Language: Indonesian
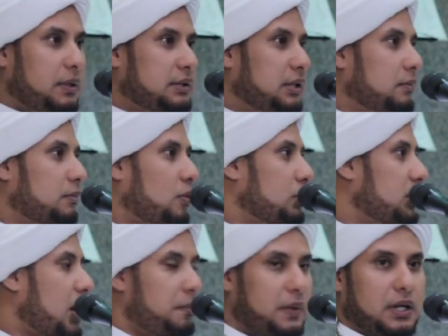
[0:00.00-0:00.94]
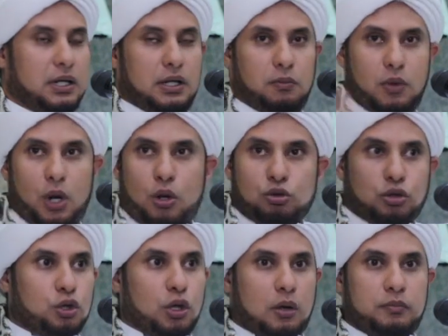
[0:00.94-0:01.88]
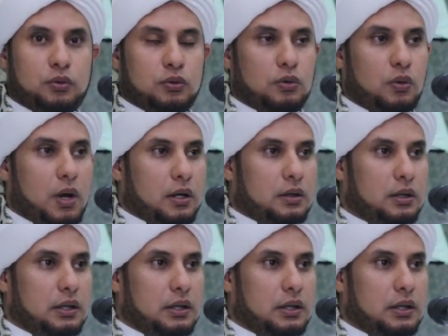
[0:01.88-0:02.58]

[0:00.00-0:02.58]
masih mau nyiapkan ini, mereka sudah nyerbu duluan.